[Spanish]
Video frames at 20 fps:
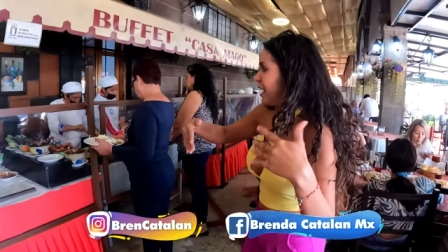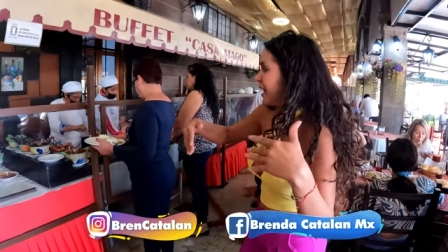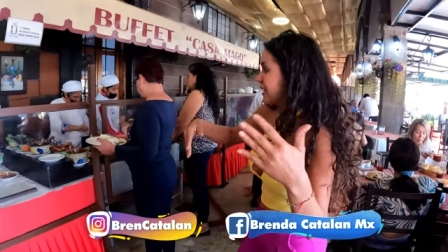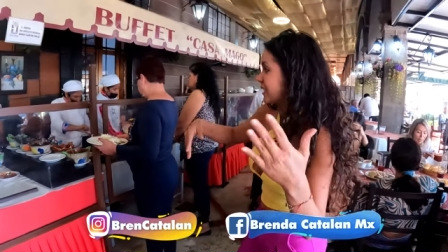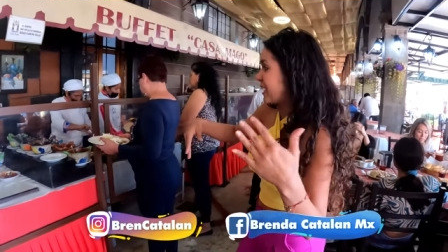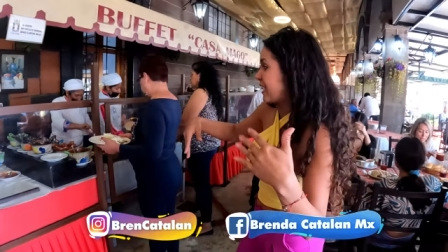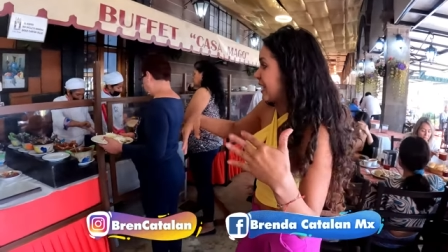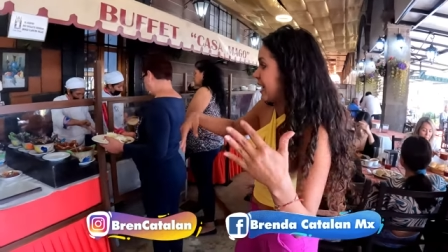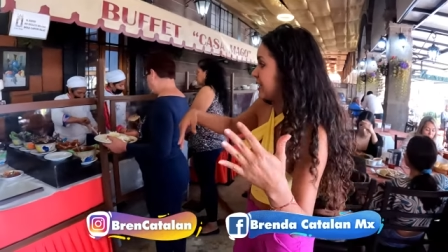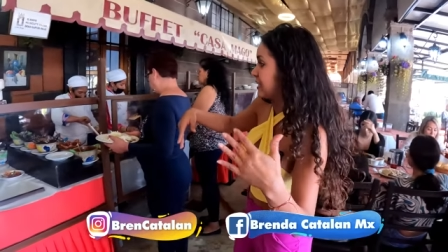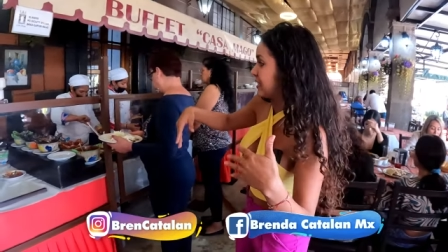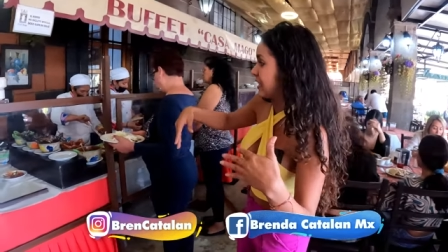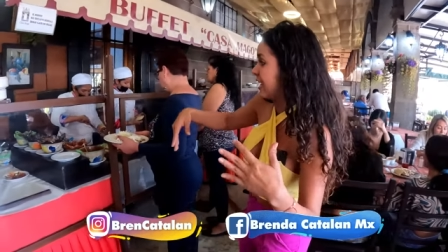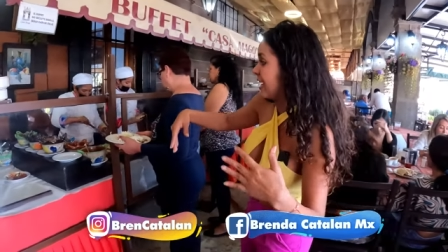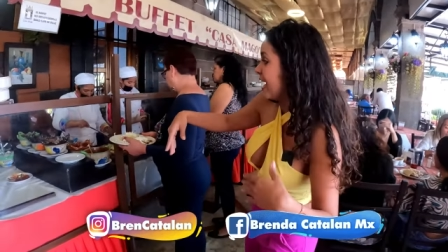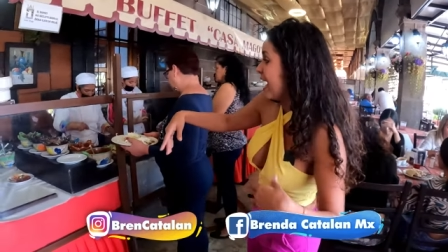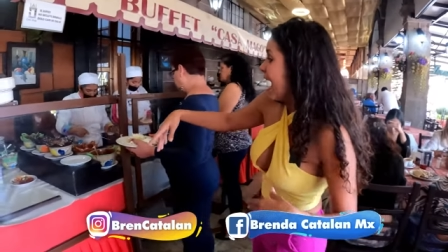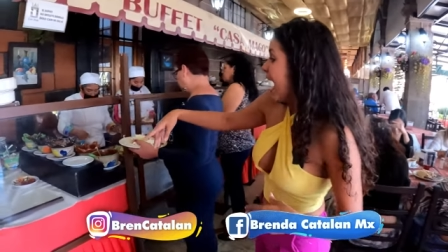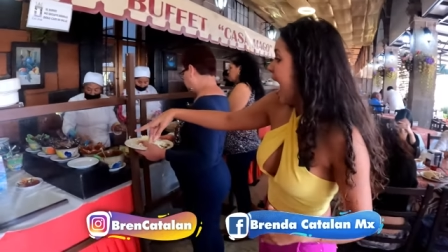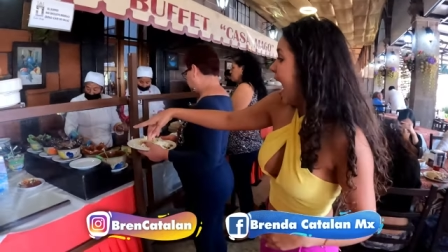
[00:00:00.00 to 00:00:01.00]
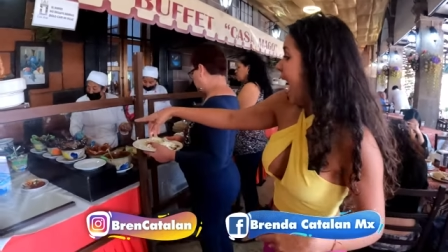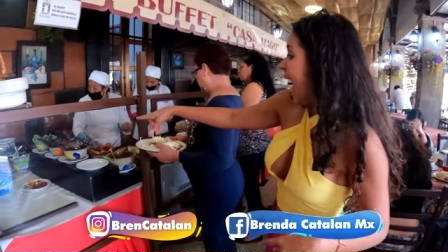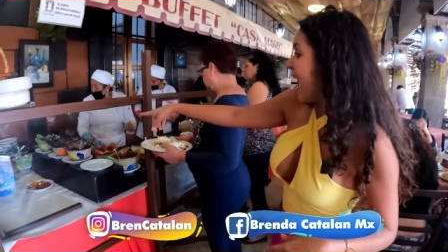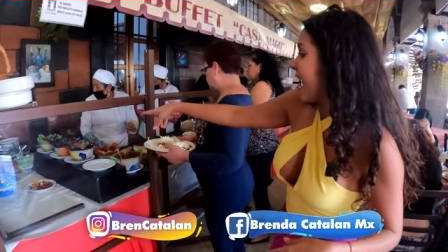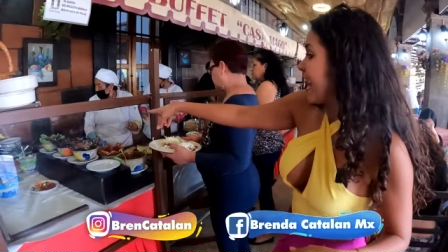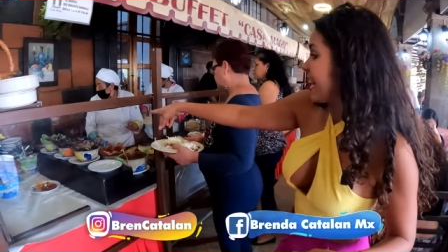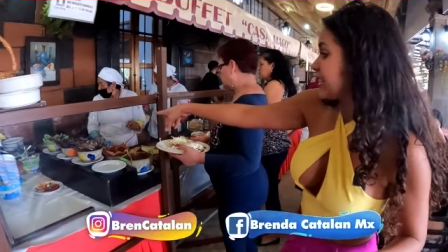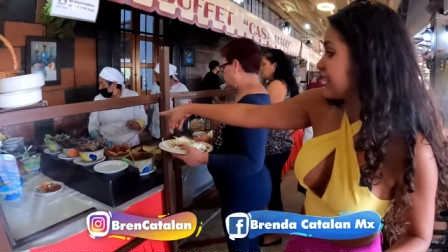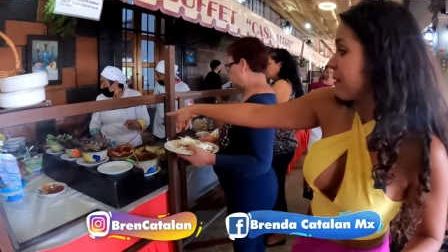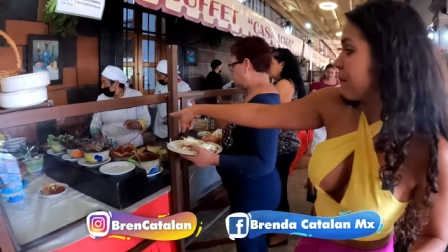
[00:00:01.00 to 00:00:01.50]
Miren, acérquense.
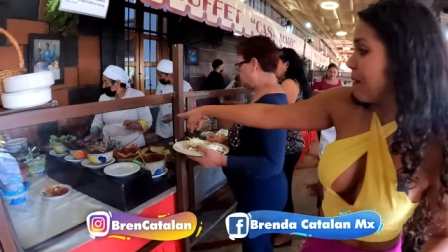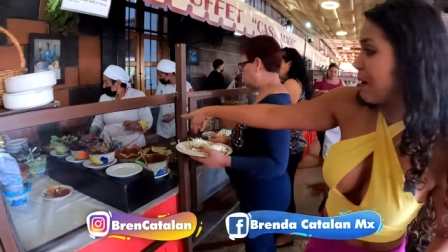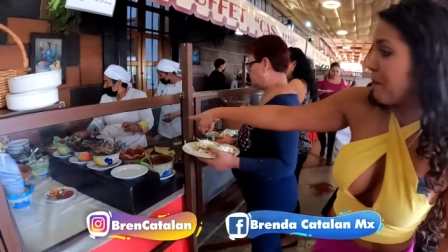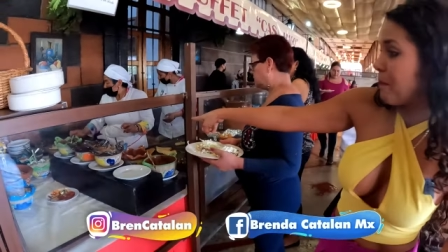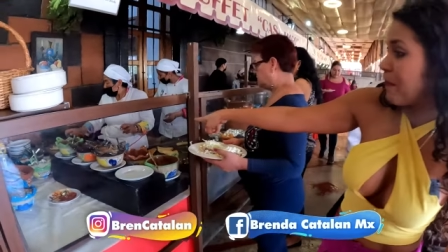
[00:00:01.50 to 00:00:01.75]
Ahí están